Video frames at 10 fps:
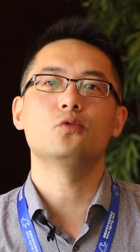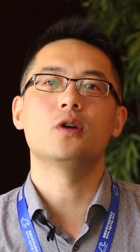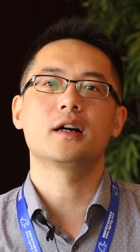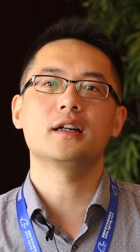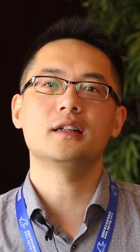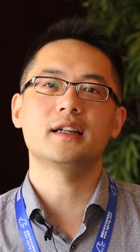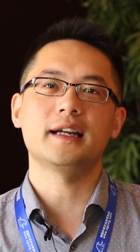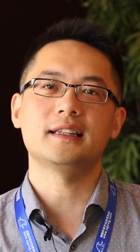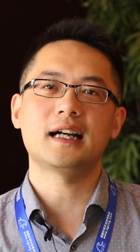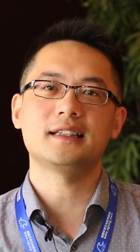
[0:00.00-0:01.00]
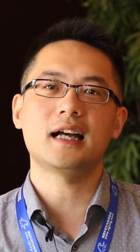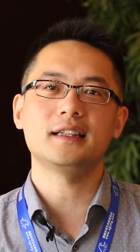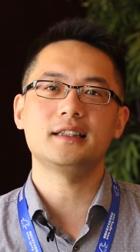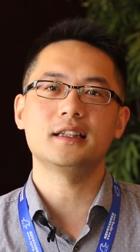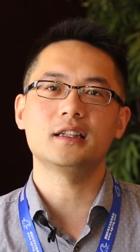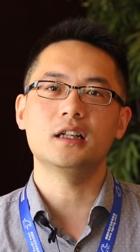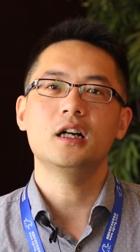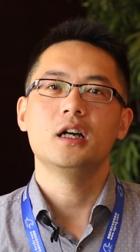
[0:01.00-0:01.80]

我更给大家一些个，